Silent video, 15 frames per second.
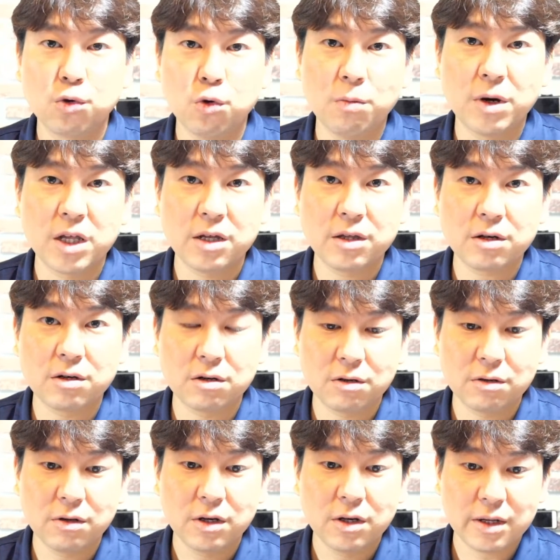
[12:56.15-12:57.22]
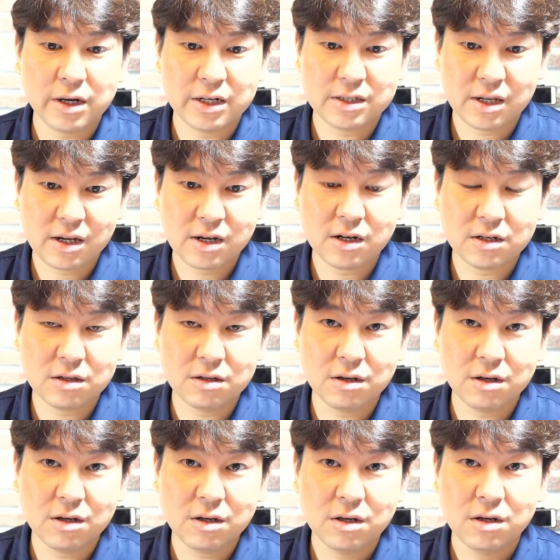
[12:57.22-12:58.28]
교만한 그런 나의
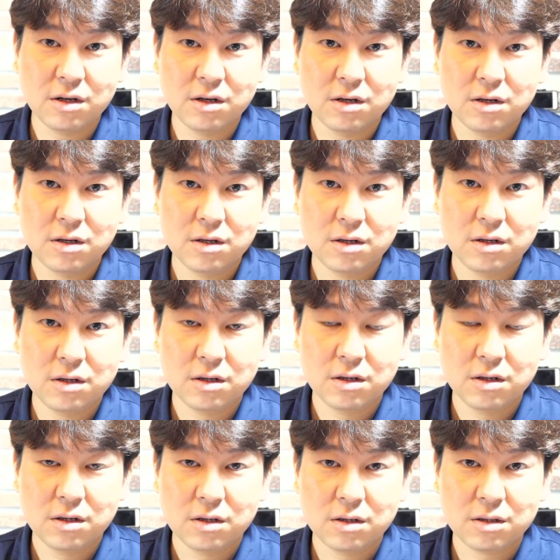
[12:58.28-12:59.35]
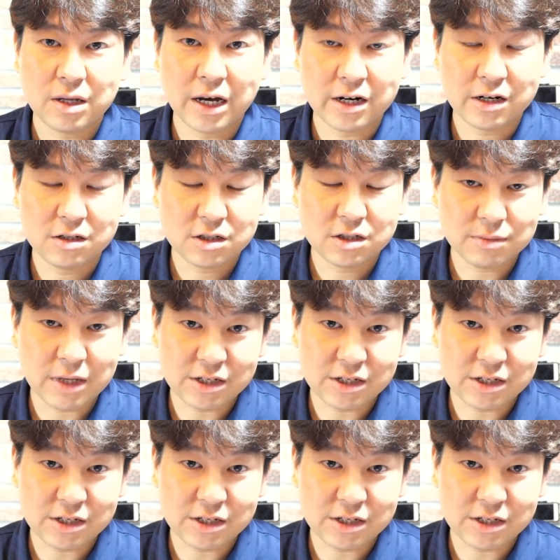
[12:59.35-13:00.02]
생각들이 나를 지금